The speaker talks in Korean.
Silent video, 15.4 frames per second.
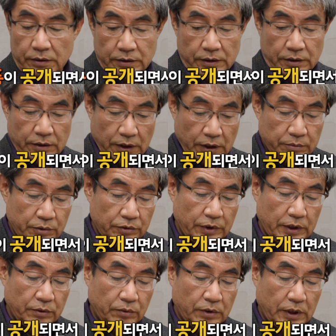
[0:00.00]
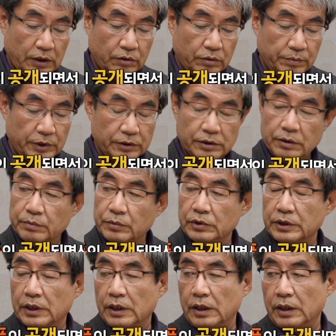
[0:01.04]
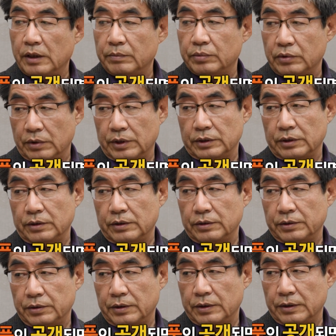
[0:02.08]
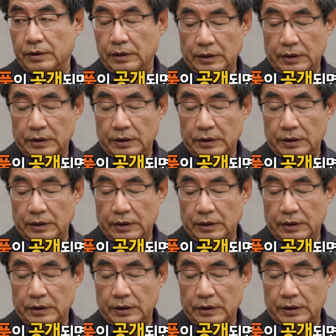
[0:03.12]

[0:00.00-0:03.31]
이제 테이블 위에 올라오면서 문제가 불거진 거죠.